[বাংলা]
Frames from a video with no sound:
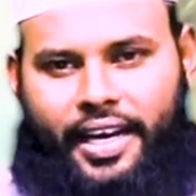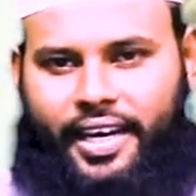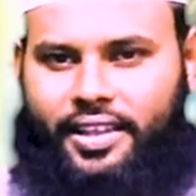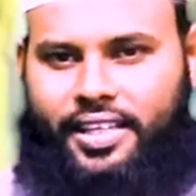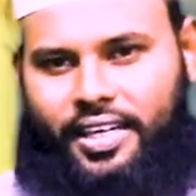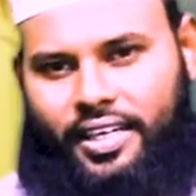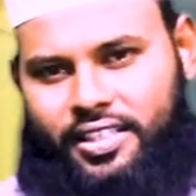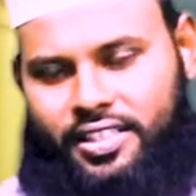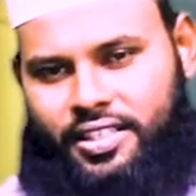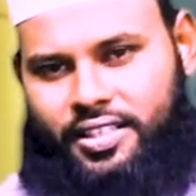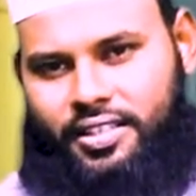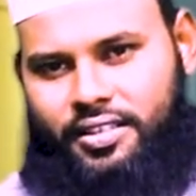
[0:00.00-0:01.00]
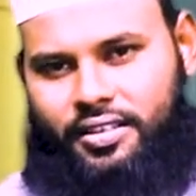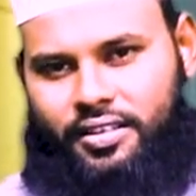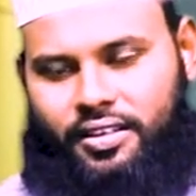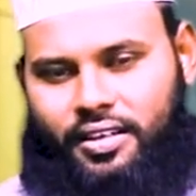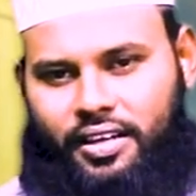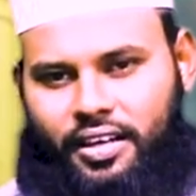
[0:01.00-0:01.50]
একাধিক হাদিস
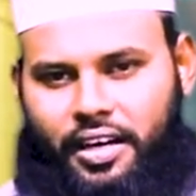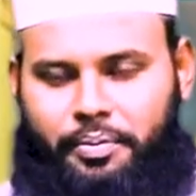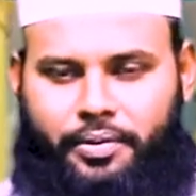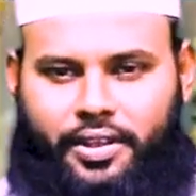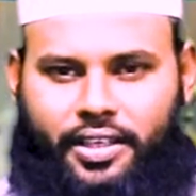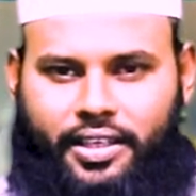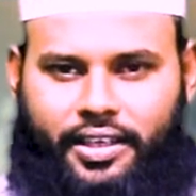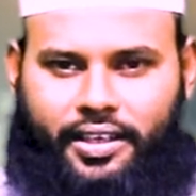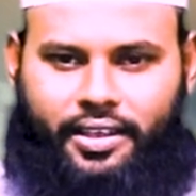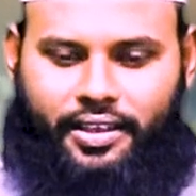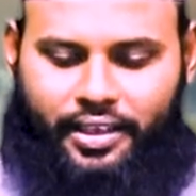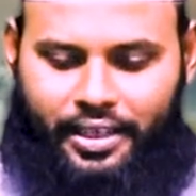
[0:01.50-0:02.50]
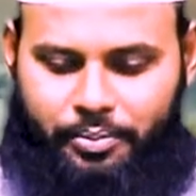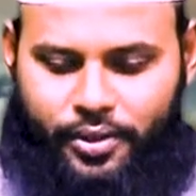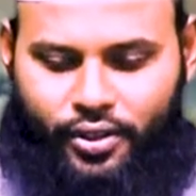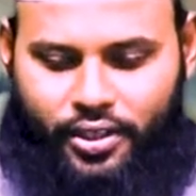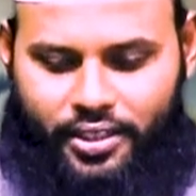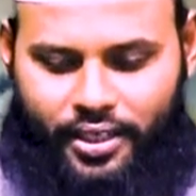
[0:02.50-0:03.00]
আপনাদেরকে এই
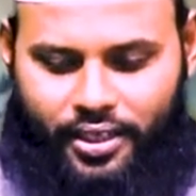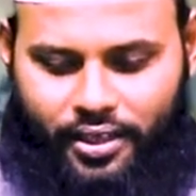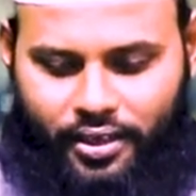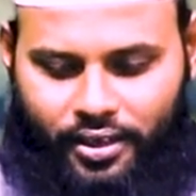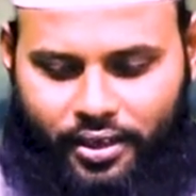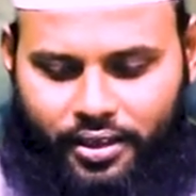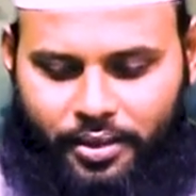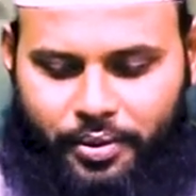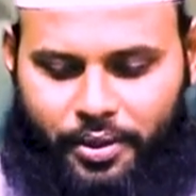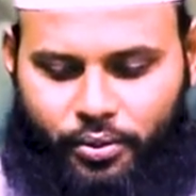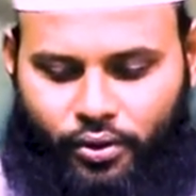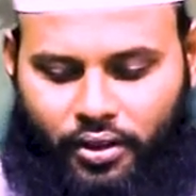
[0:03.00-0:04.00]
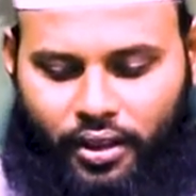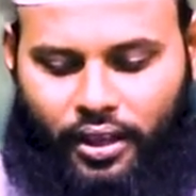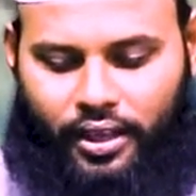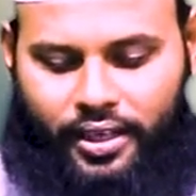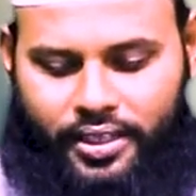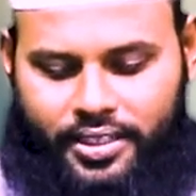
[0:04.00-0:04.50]
বিষয়ে জানাতে পারবো
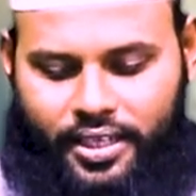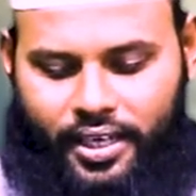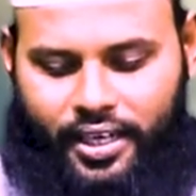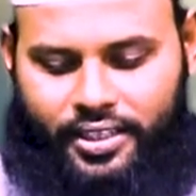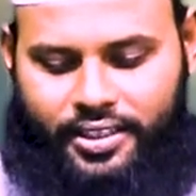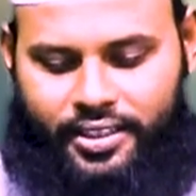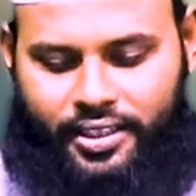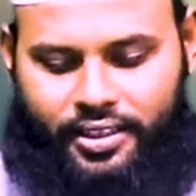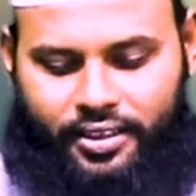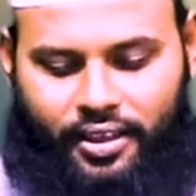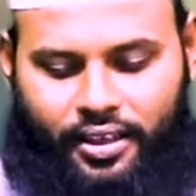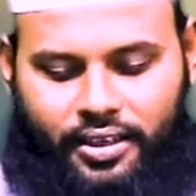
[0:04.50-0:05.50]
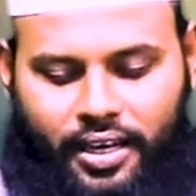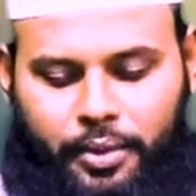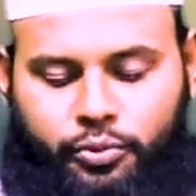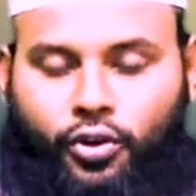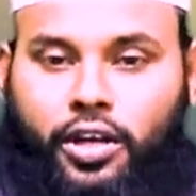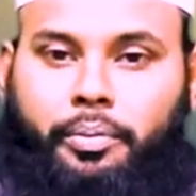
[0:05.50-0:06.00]
এছাড়া আসছে
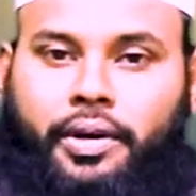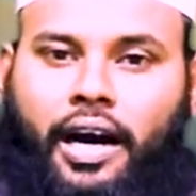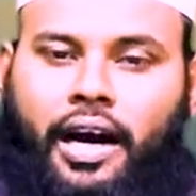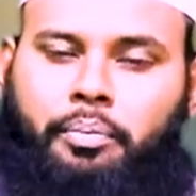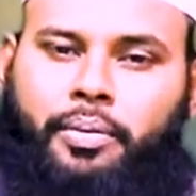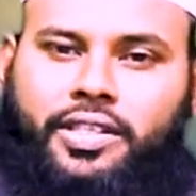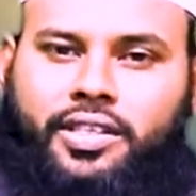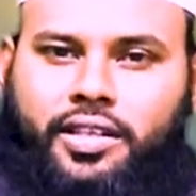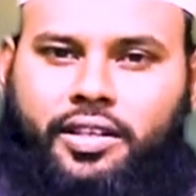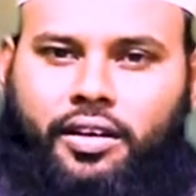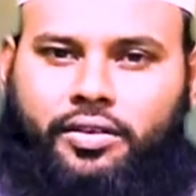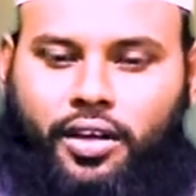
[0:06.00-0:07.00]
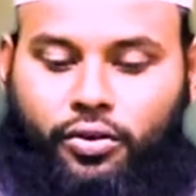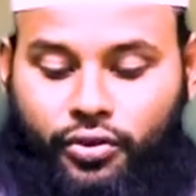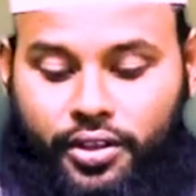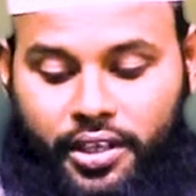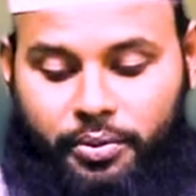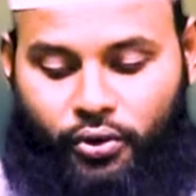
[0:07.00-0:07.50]
আব্দুল ইবনে আব্বাস রাজি আল্লাহ
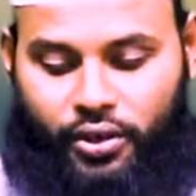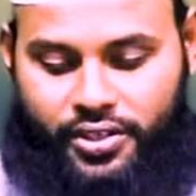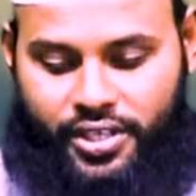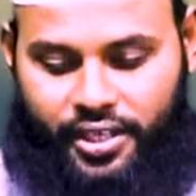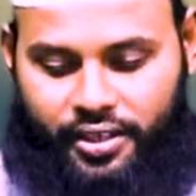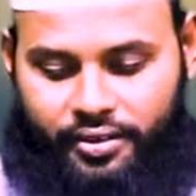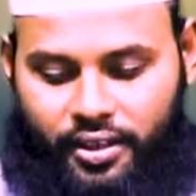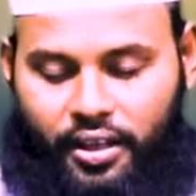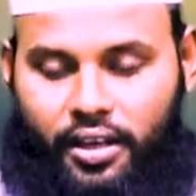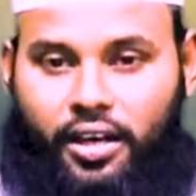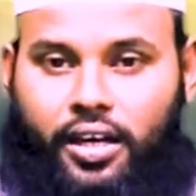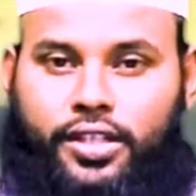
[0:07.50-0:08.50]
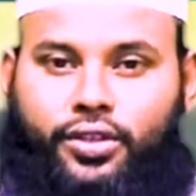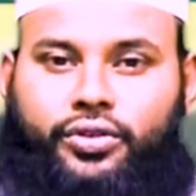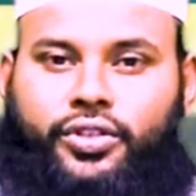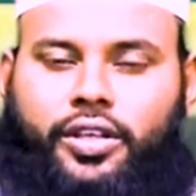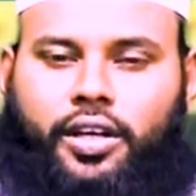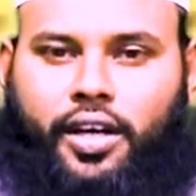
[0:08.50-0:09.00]
তিনি বলেছেন রাসুল
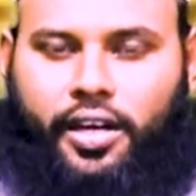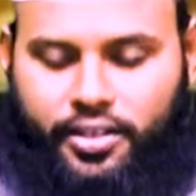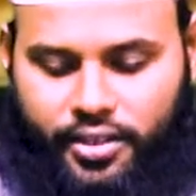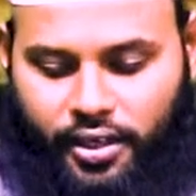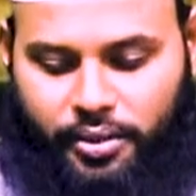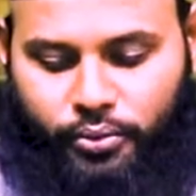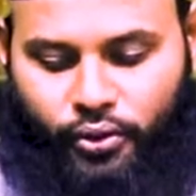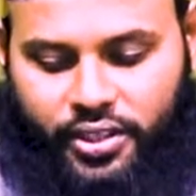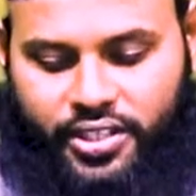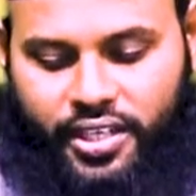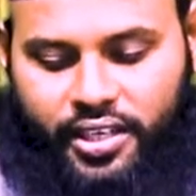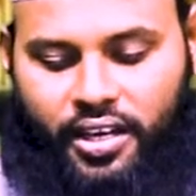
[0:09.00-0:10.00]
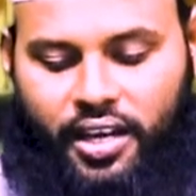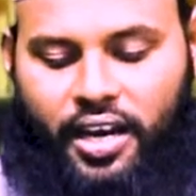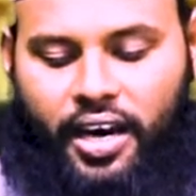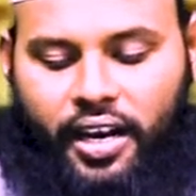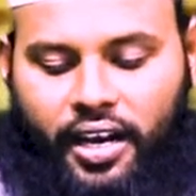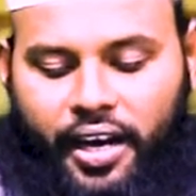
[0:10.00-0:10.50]
সাল্লাহ আল্লাহ সাল্লাম বলেছেন
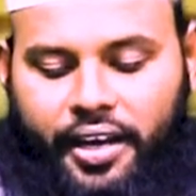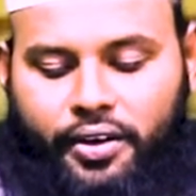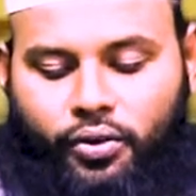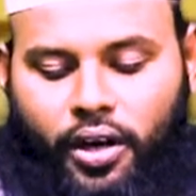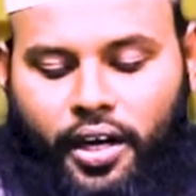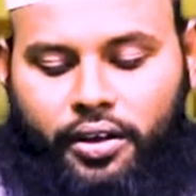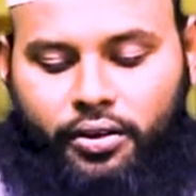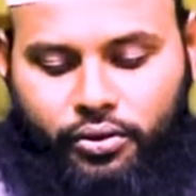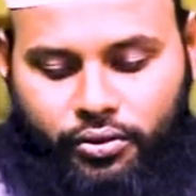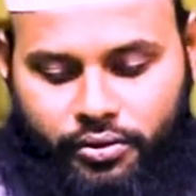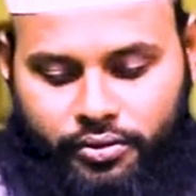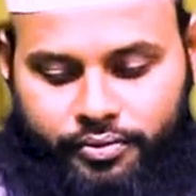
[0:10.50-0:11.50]
আল আইনু হ্যাক্কন